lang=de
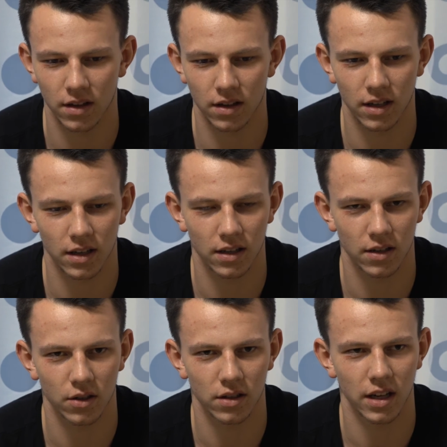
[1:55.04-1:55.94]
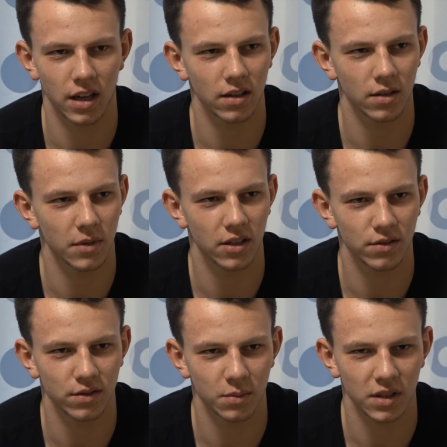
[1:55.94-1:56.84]
hat, umso mehr ist auch an
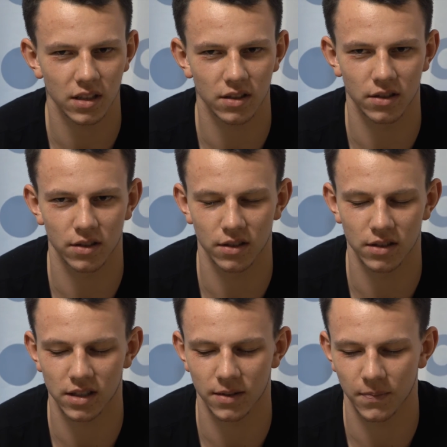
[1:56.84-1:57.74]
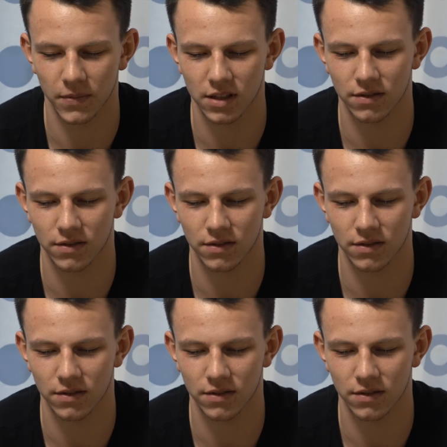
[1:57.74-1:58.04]
Fragen gekommen. Und äh,